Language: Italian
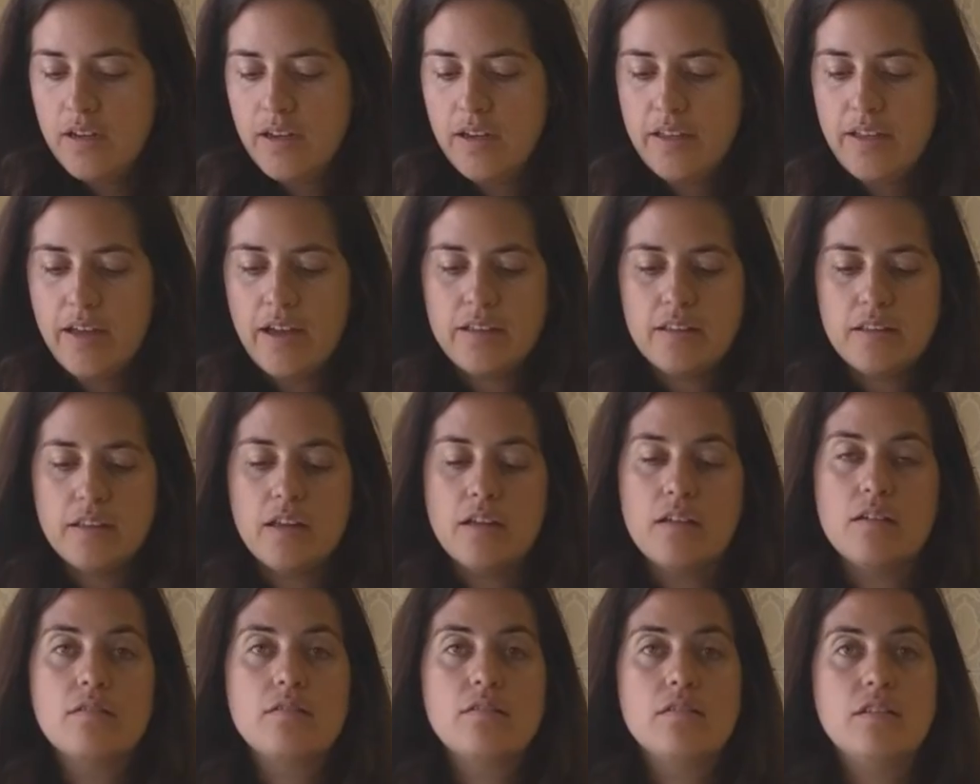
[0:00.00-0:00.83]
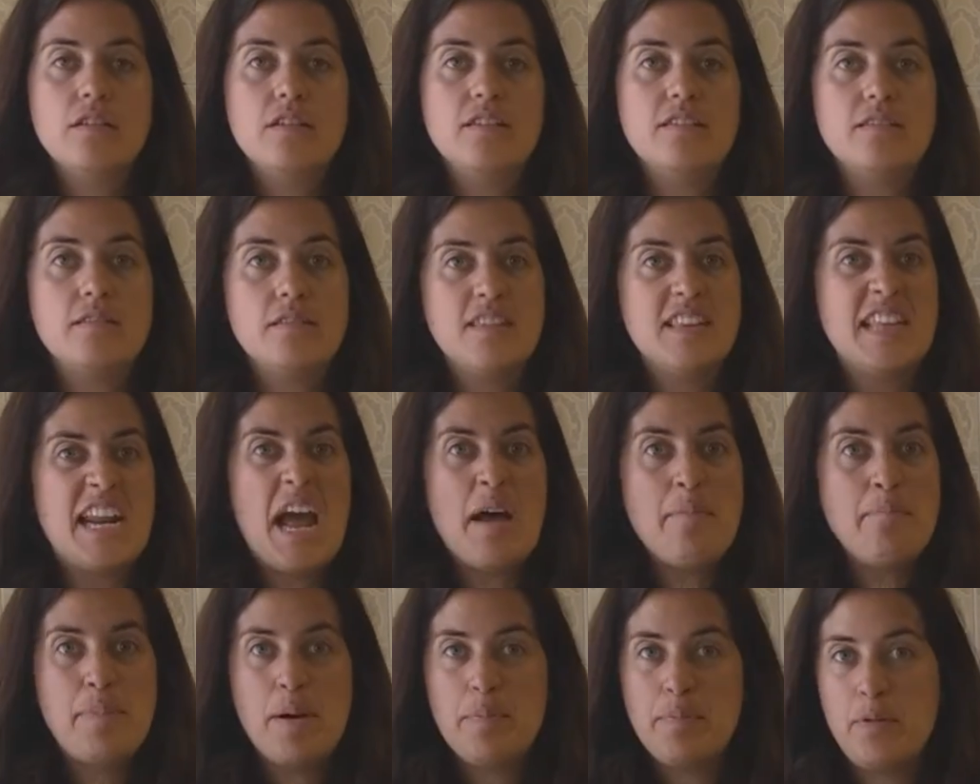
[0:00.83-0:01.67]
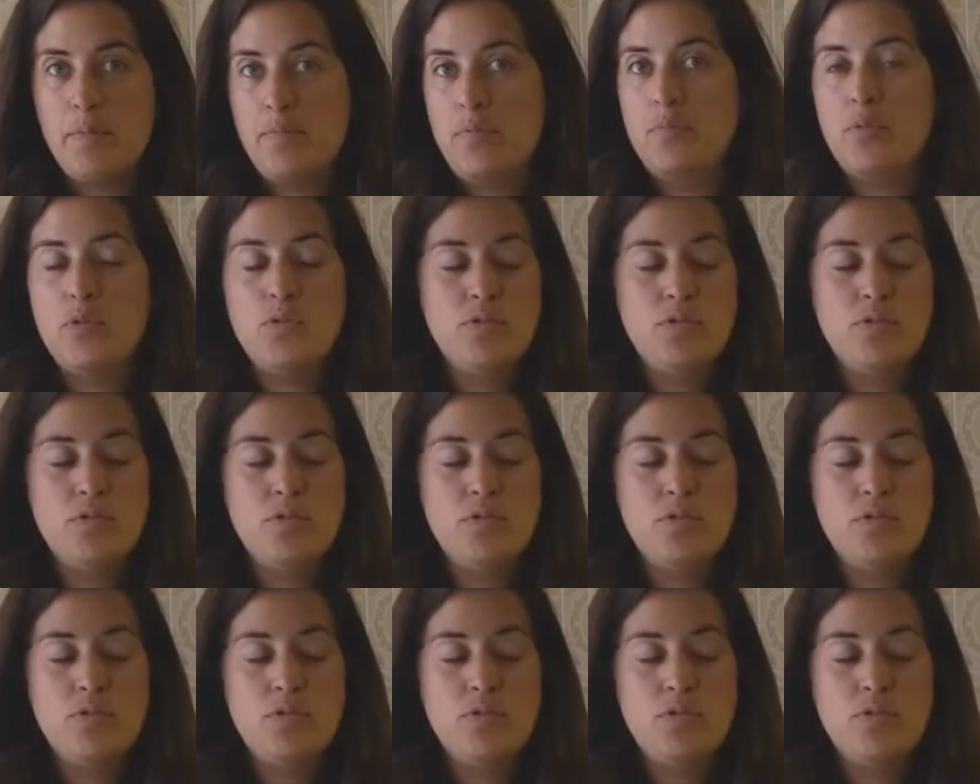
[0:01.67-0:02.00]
E niente, si strappa proprio